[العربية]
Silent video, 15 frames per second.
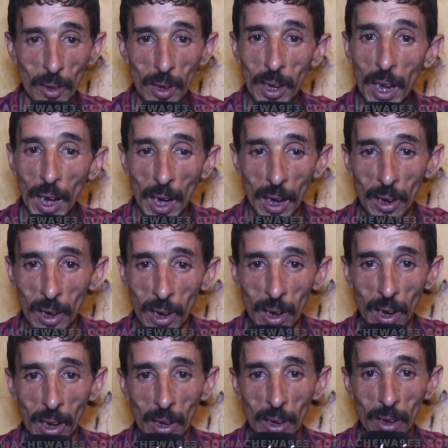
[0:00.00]
تيحن
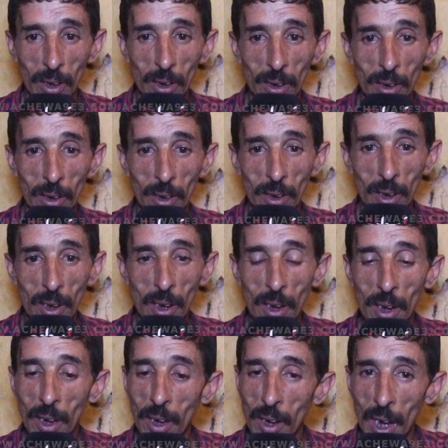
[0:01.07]
الله
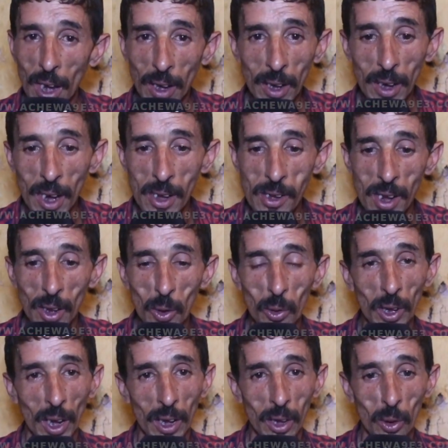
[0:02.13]
هاد الناس هادو
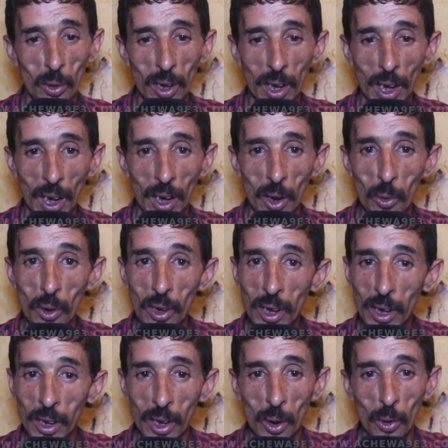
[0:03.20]
تعداو ليا على
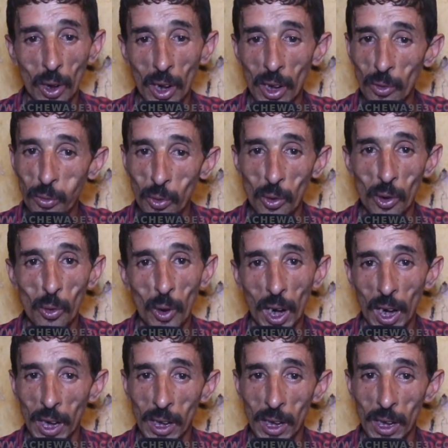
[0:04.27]
ولدي داو خطفوه لواحد